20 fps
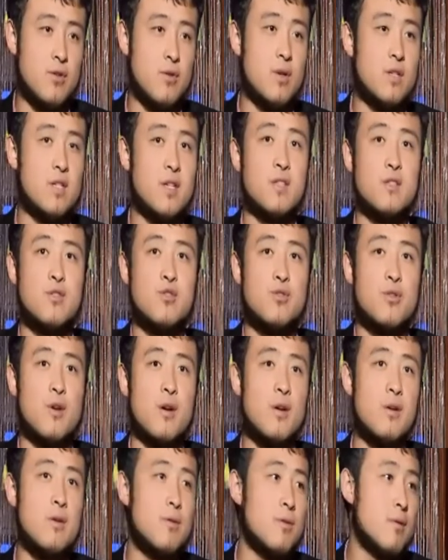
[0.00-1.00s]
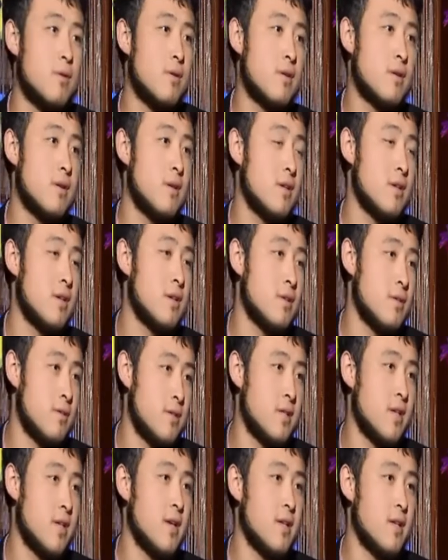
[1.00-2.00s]
我想全国各地都
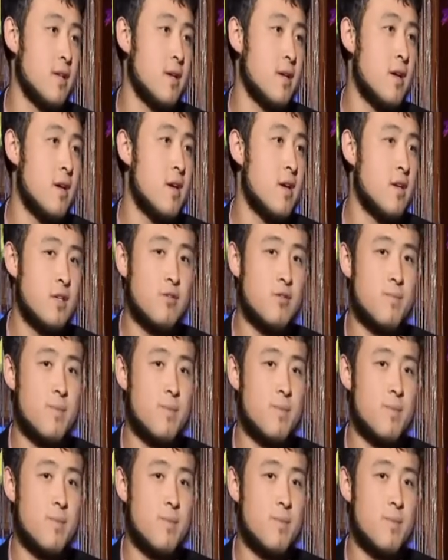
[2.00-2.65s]
是这样的。这种